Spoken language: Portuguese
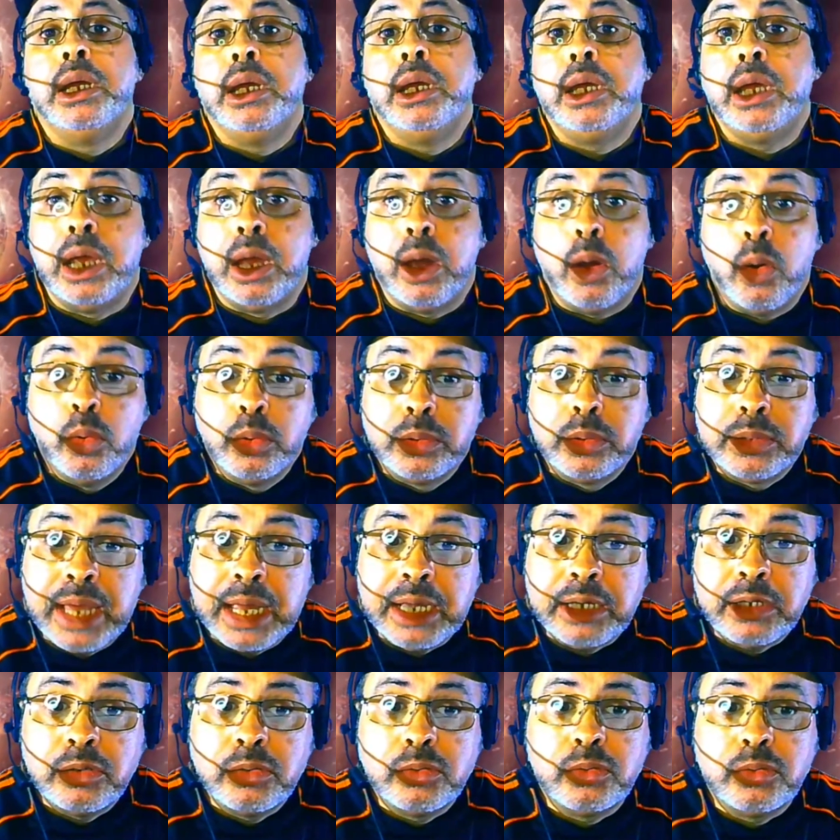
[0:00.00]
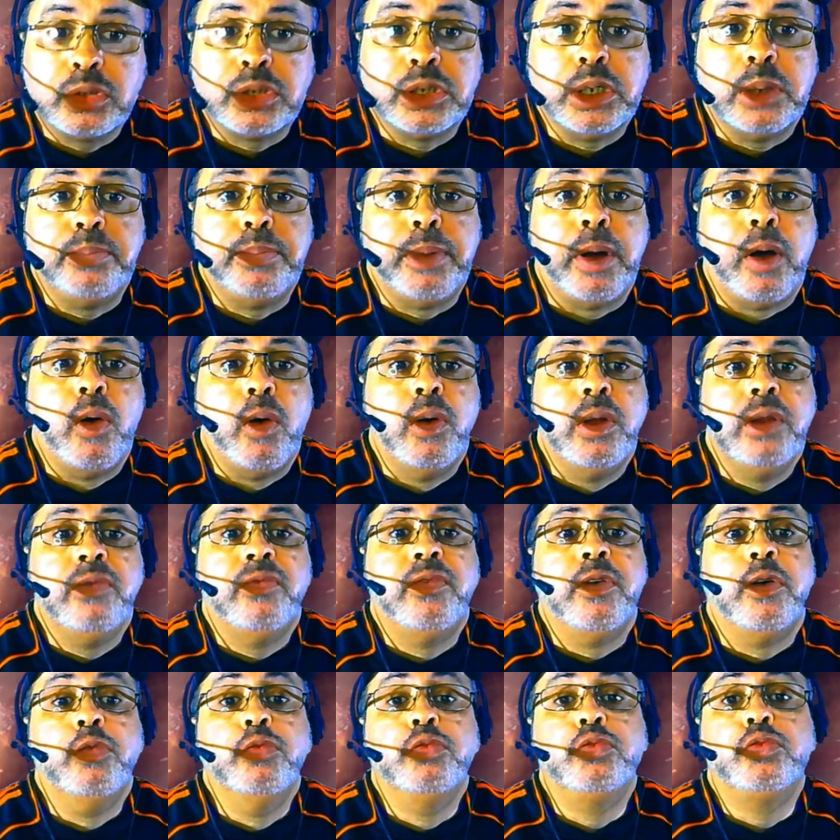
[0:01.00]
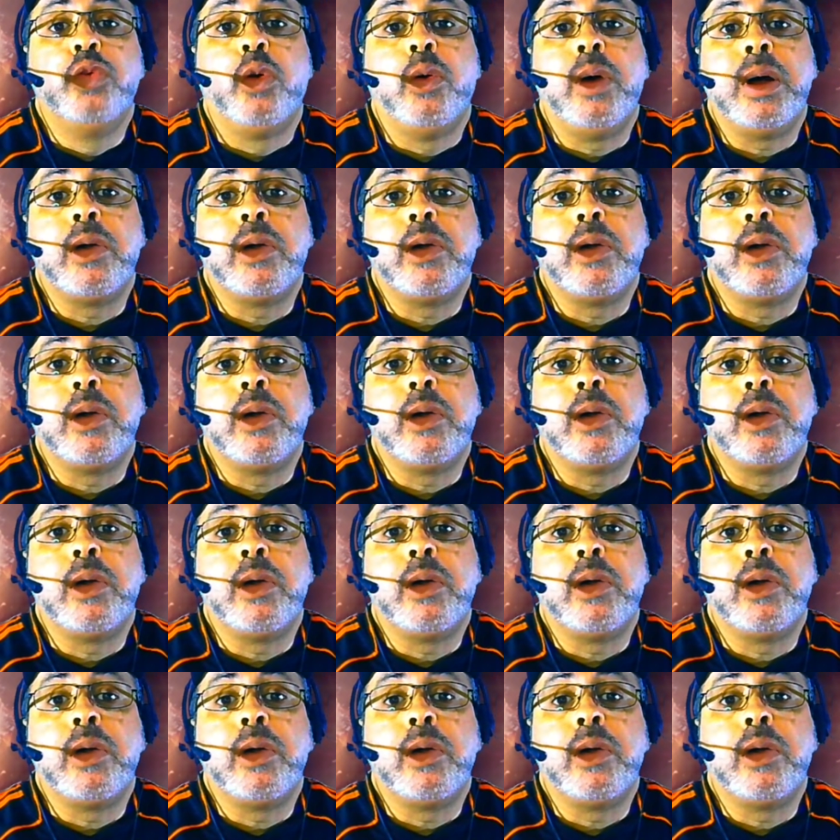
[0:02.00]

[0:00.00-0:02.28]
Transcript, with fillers: É, o técnico Sampaoli voltou a